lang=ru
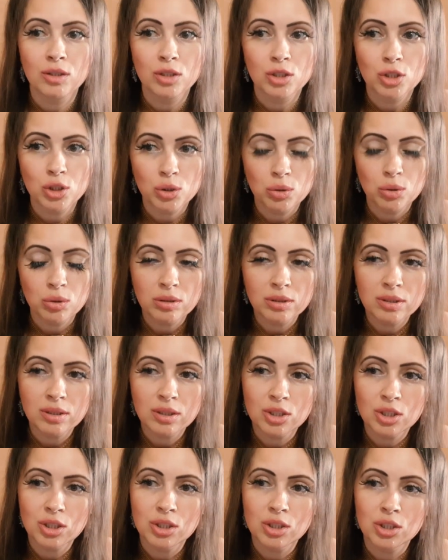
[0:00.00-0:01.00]
«Что ты за
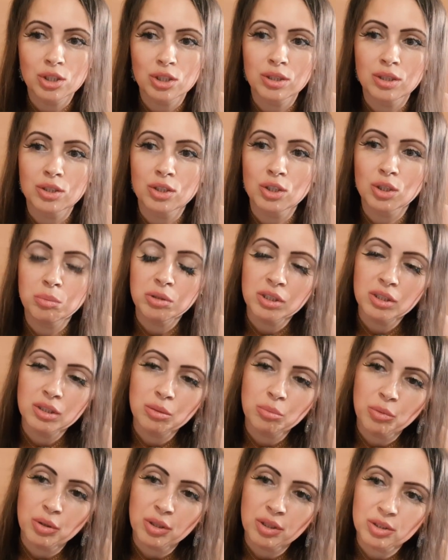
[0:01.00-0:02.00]
женщина и чем
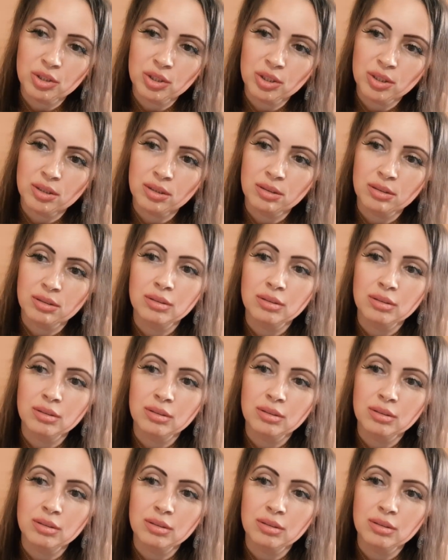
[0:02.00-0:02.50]
занимаешься?»